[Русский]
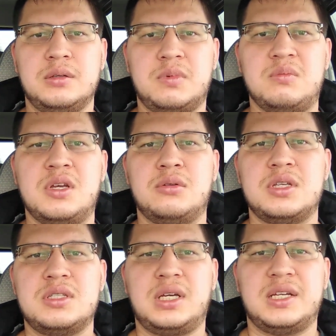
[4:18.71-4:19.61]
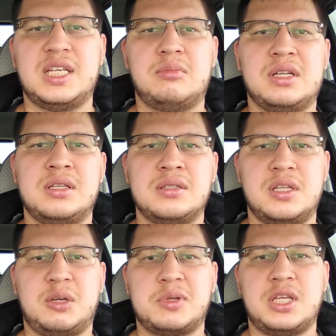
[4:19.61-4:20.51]
К примеру, если хотя бы один из
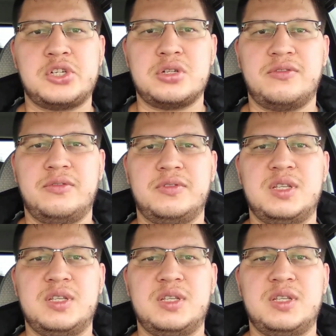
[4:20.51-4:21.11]
этих пассажиров